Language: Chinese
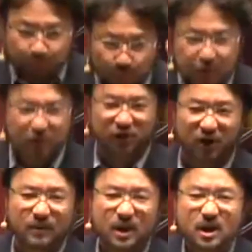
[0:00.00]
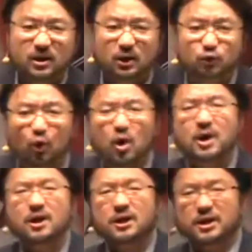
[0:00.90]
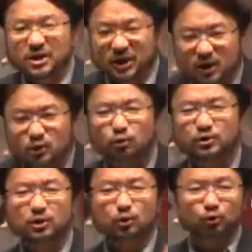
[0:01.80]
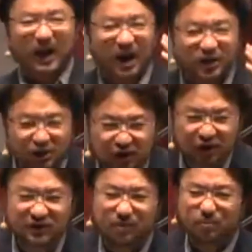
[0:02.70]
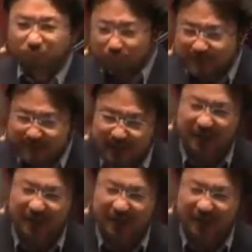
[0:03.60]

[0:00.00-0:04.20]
不是的，他说，耶稣基督他牺牲不是在